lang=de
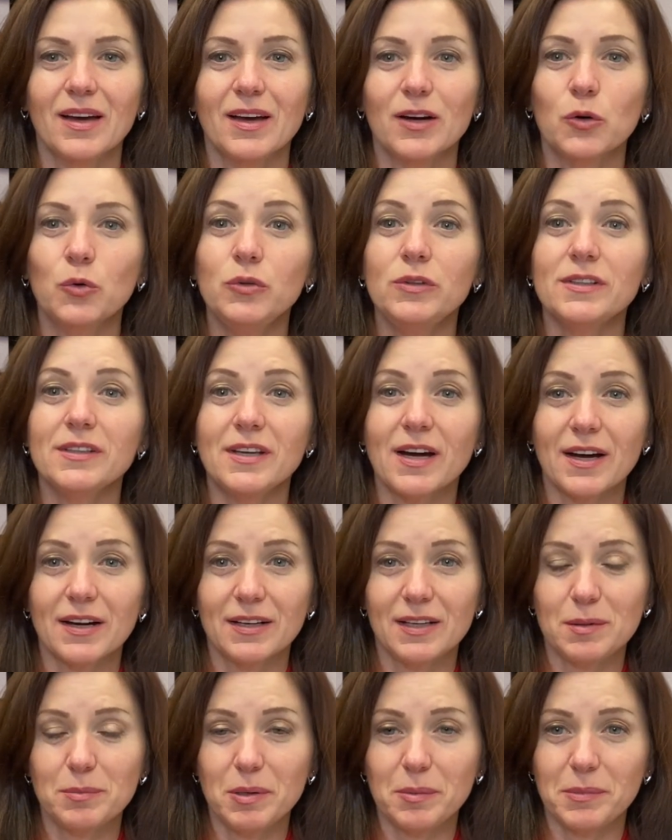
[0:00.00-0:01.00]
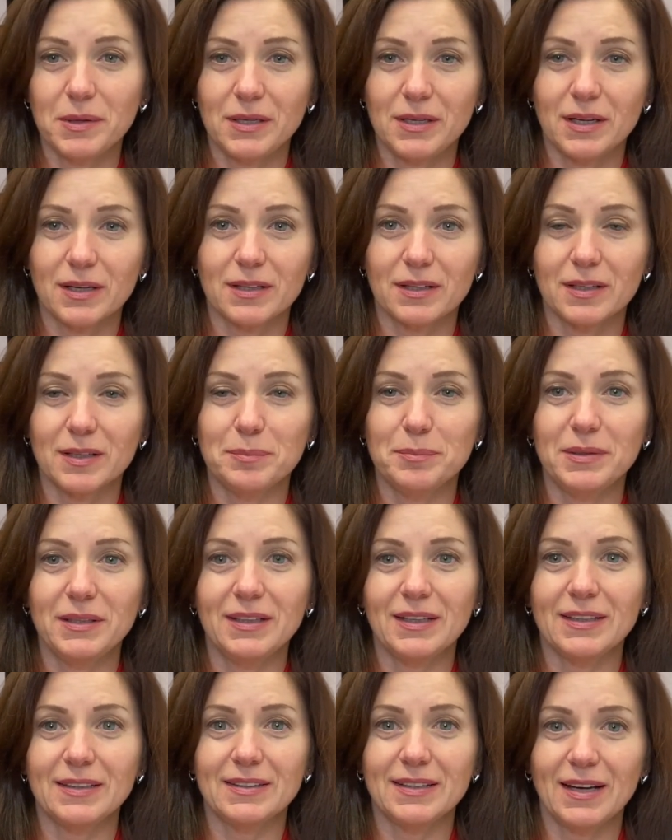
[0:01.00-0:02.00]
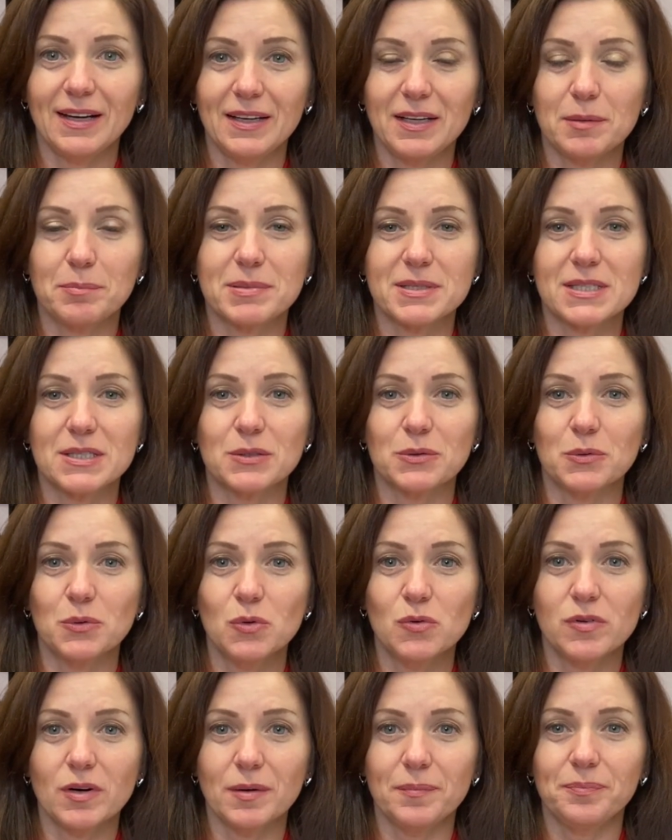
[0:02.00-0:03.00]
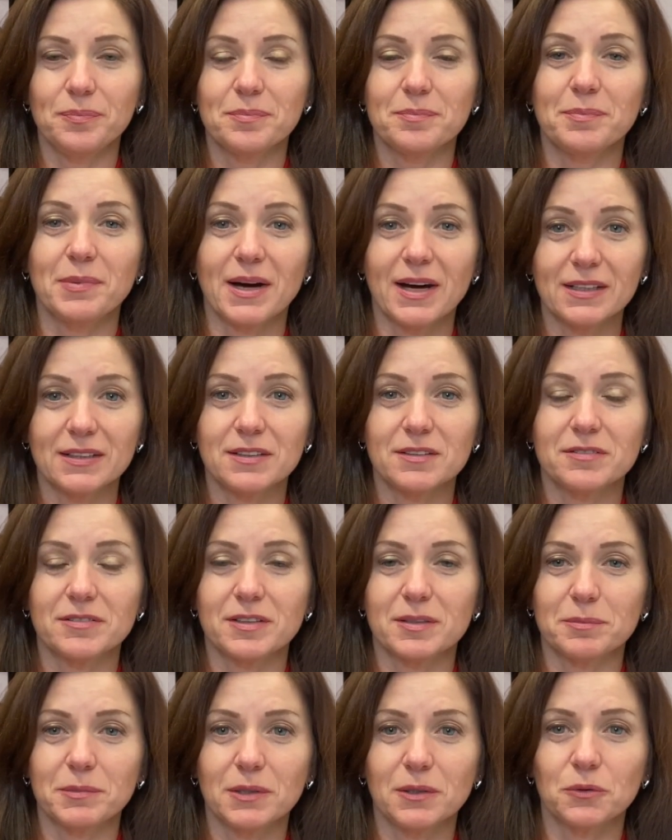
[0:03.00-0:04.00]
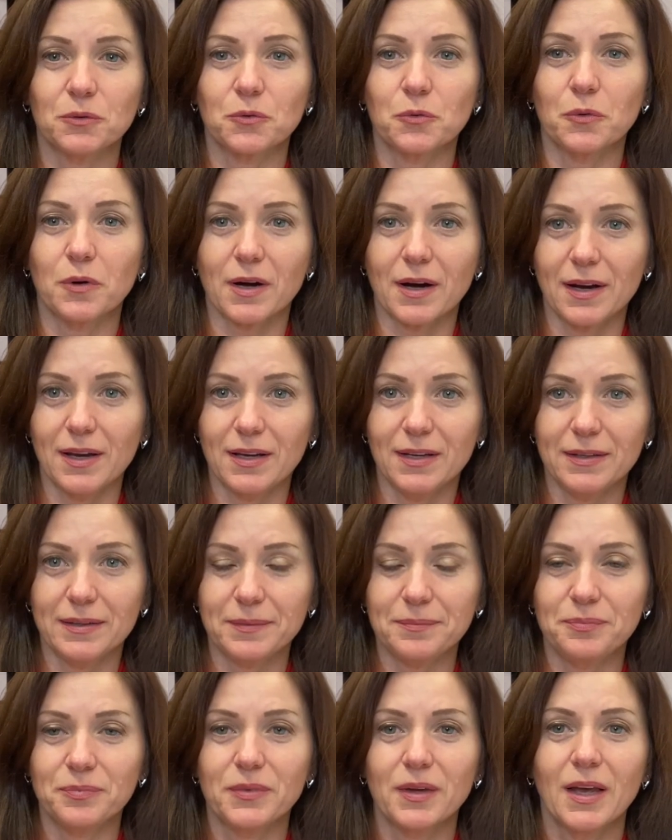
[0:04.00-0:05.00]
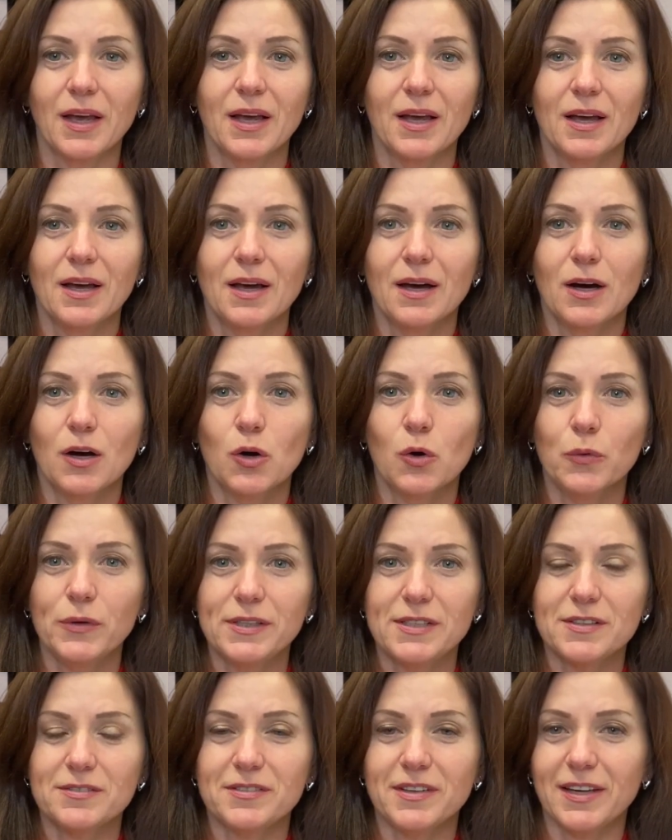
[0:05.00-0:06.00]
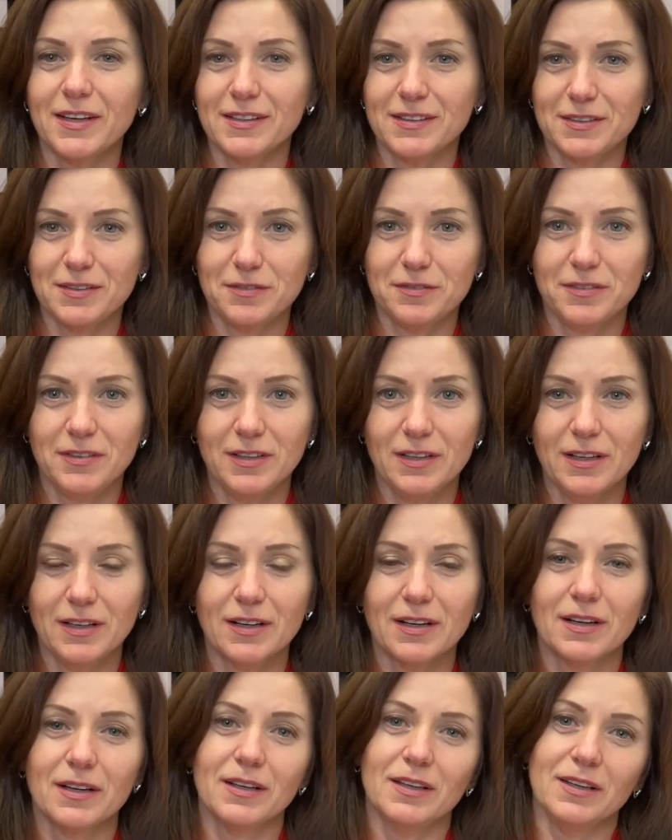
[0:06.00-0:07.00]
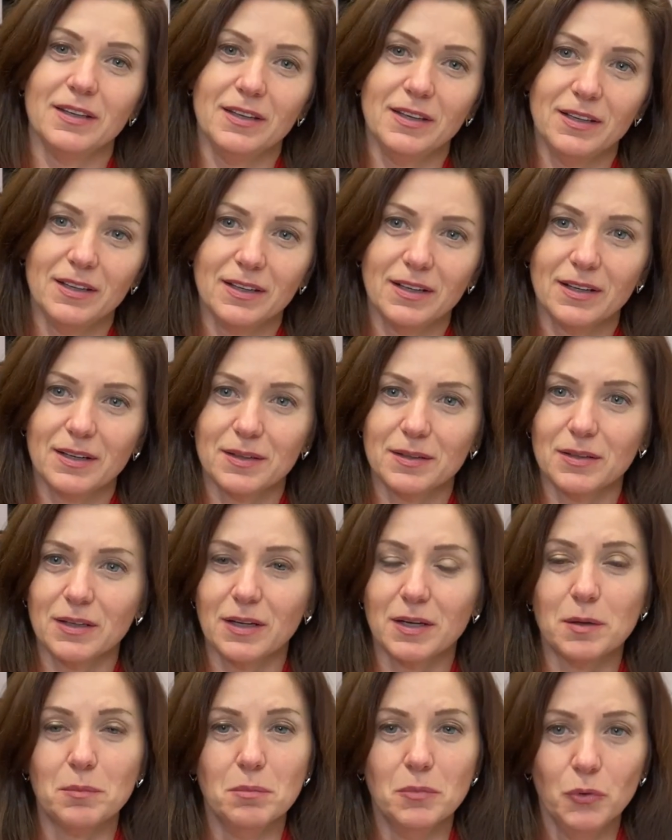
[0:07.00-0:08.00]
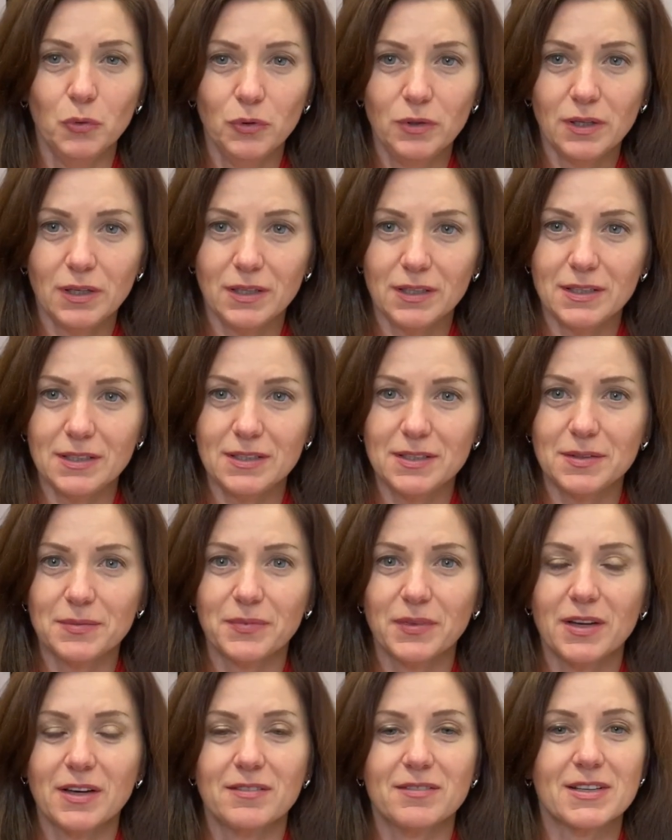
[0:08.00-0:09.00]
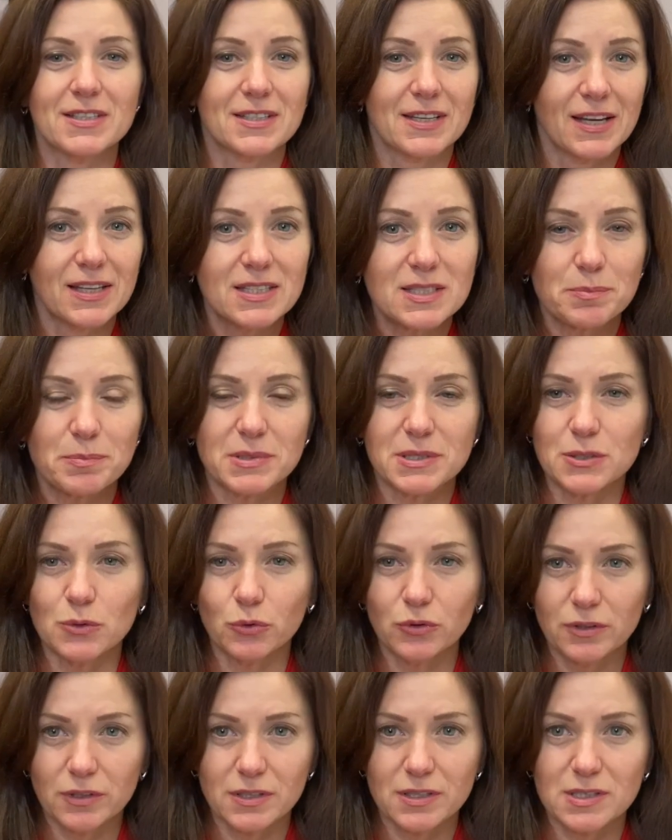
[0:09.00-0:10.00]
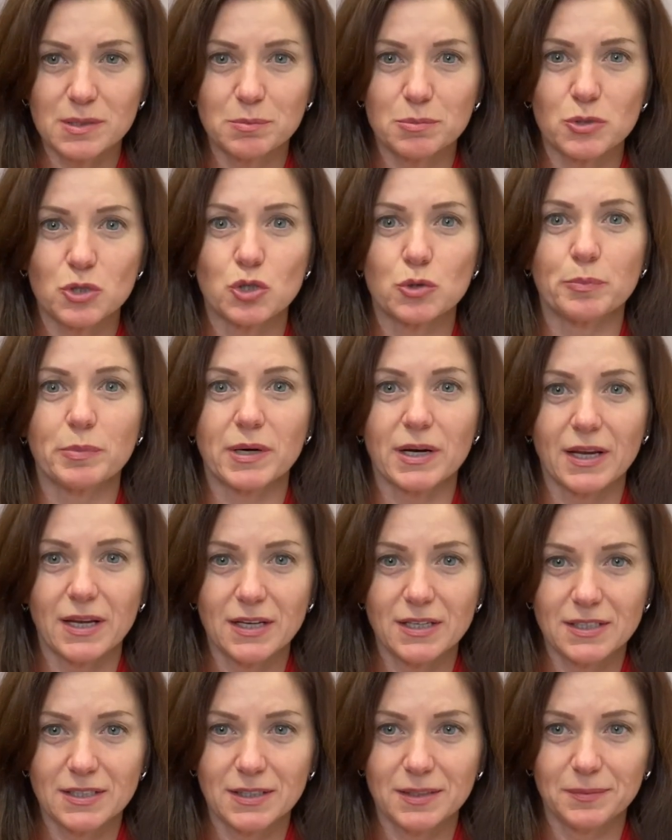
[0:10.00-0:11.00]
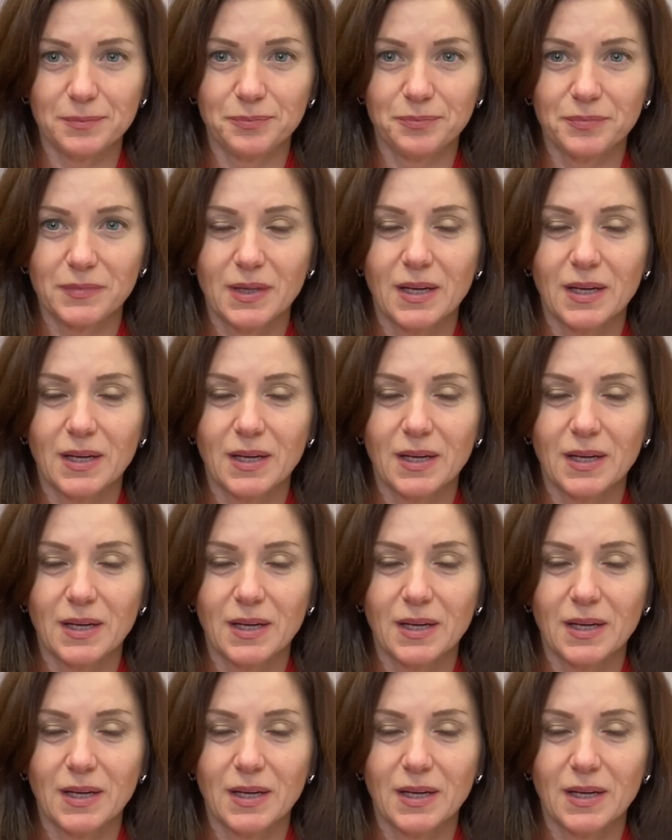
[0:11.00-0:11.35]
Guten Tag, liebe Männer. Ich bin Natalia Pastuchova, Partnervermittlung Ukraine. Heute werden wir hier gemütlich was ganz Besonderes besprechen,